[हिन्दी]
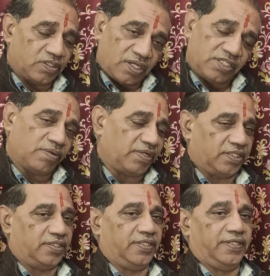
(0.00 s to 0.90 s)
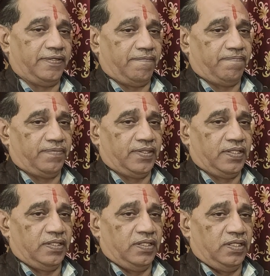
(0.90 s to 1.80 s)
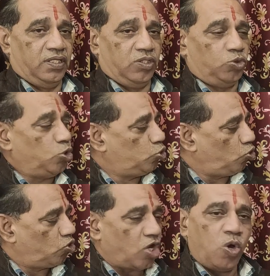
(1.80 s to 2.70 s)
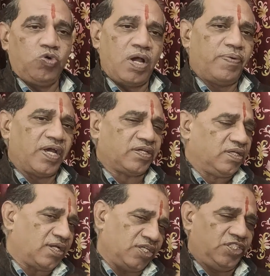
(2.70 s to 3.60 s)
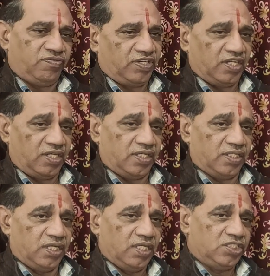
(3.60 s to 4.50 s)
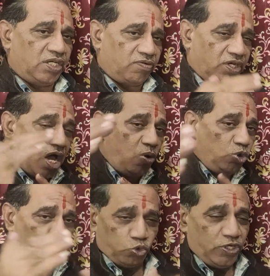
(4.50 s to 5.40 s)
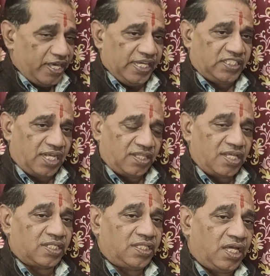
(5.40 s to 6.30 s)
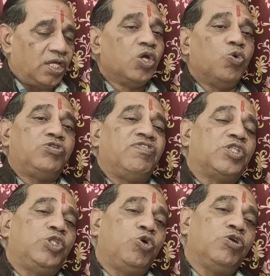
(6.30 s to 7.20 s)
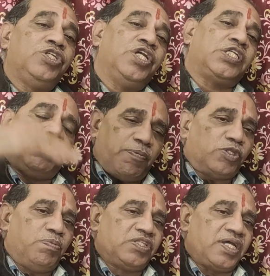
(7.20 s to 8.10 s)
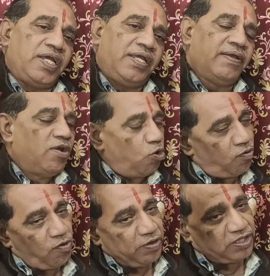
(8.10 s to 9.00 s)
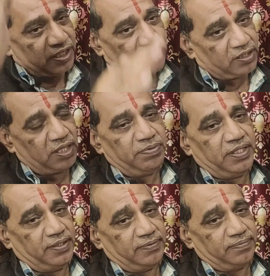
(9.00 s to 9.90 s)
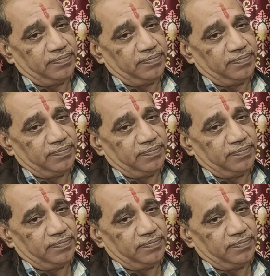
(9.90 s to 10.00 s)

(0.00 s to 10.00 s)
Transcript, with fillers: राजा बनाता है दोस्तों राहु का बड़ा अजीब खेल है जब राहु सूर्य एक साथ आ जाते हैं उस व्यक्ति को यश भी बहुत मिलता है और वह व्यक्ति गिरता भी है